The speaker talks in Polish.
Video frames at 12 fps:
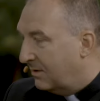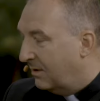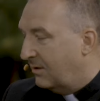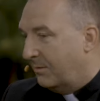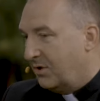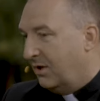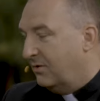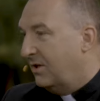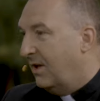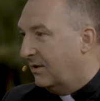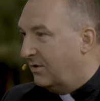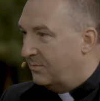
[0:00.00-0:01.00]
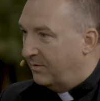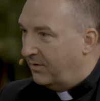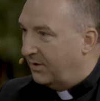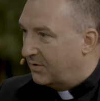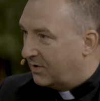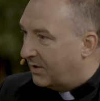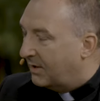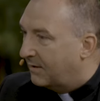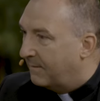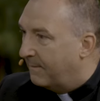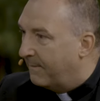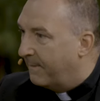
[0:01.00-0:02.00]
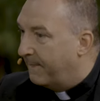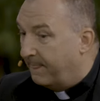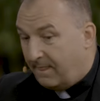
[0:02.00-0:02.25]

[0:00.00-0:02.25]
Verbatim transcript: No dobrze, godzina, ktoś okay. Czyli dam radę.